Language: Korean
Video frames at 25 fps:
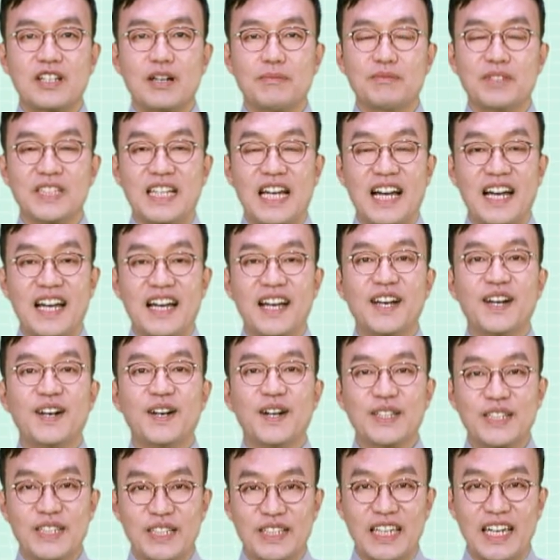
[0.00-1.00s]
겁니다.
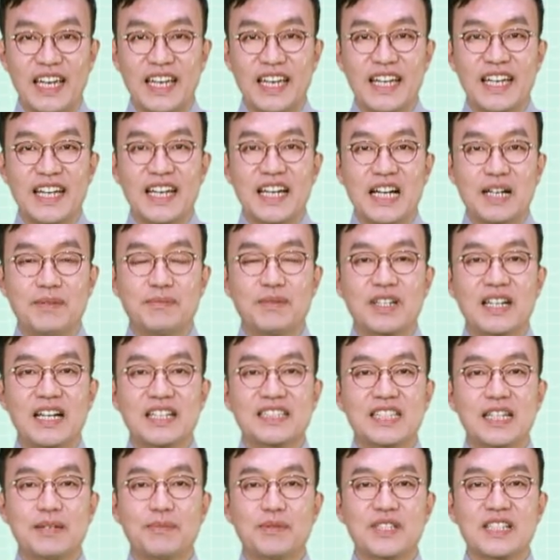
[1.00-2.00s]
어떻게? 한번
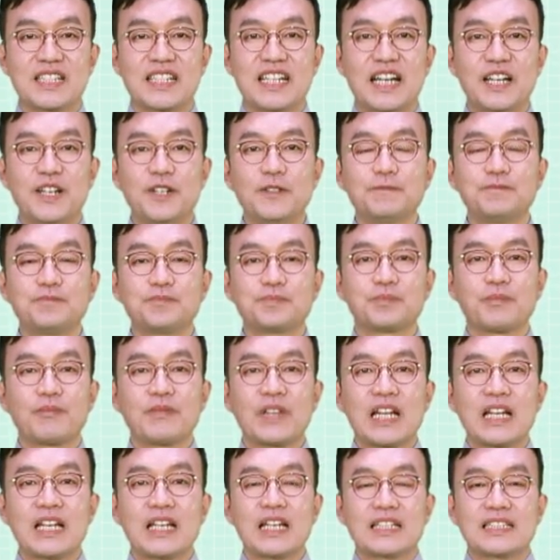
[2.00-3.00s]
같이 해보실까요?
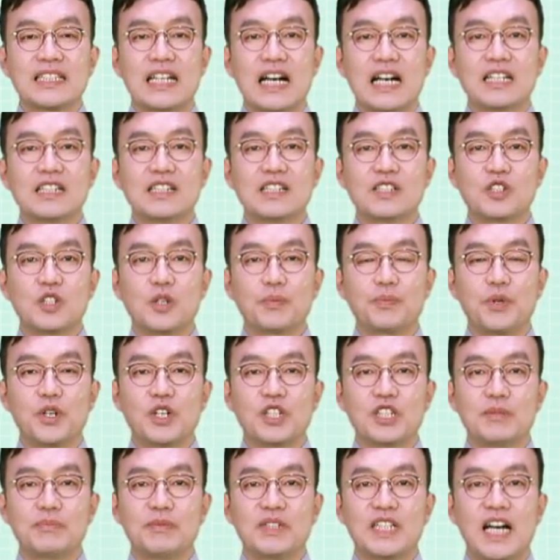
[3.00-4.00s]
자, 응용
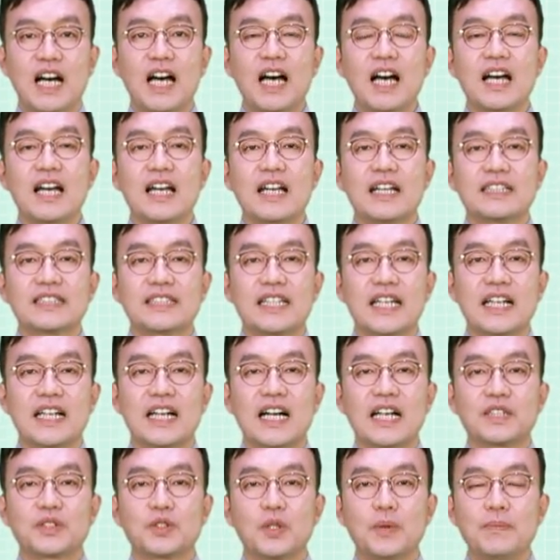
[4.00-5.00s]
표현입니다.
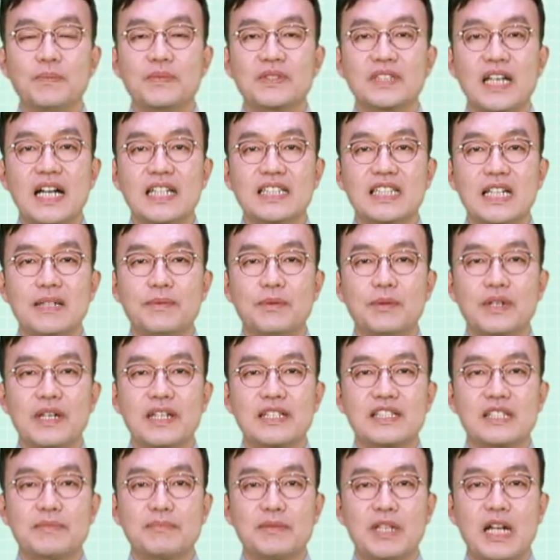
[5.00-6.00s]
제가 좀
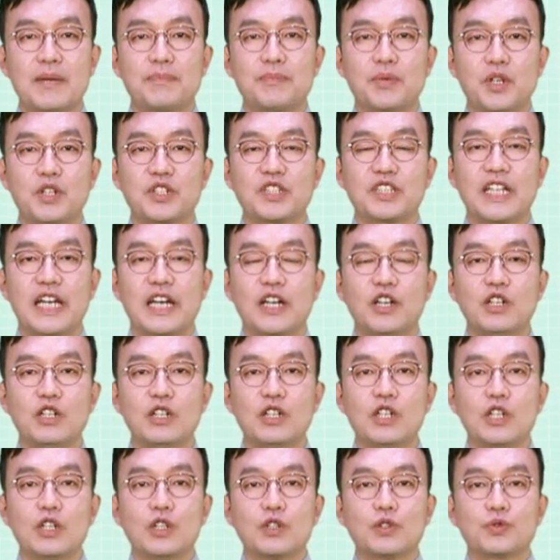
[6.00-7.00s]
찾아보겠습니다는
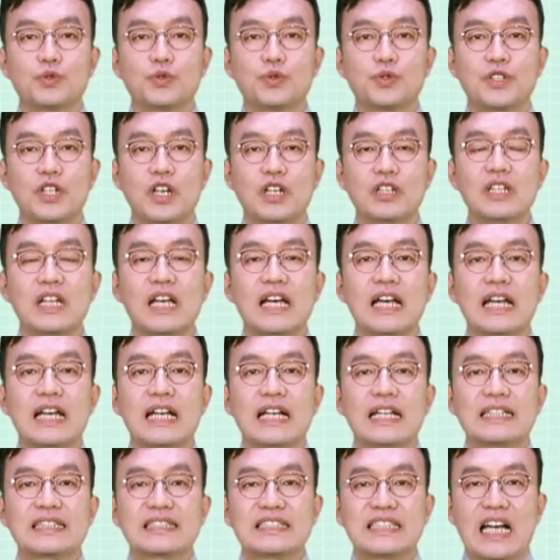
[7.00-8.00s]
표현이네요. 우선
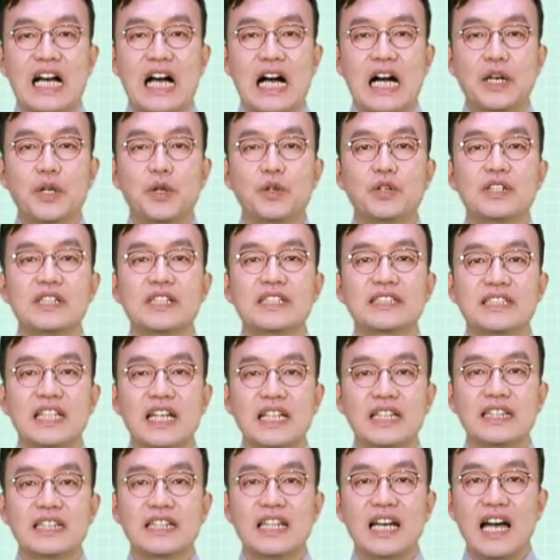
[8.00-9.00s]
자료를
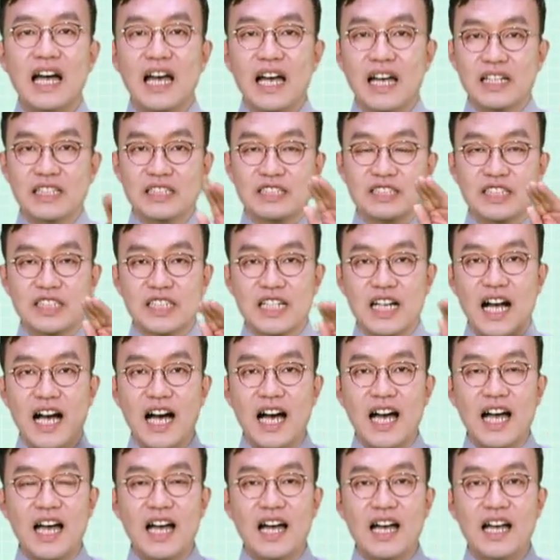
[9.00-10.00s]
찾다,
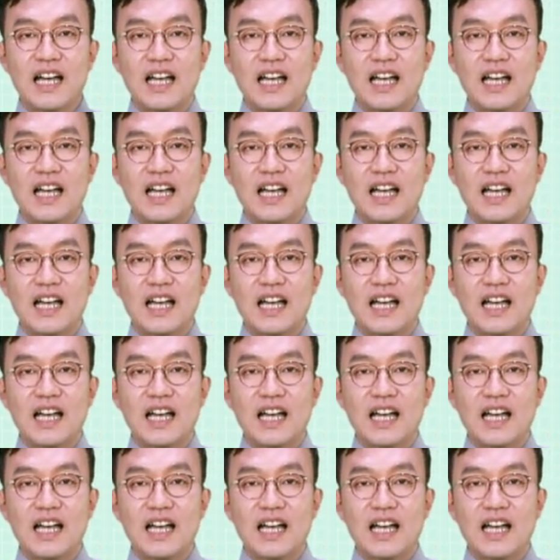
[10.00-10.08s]
자,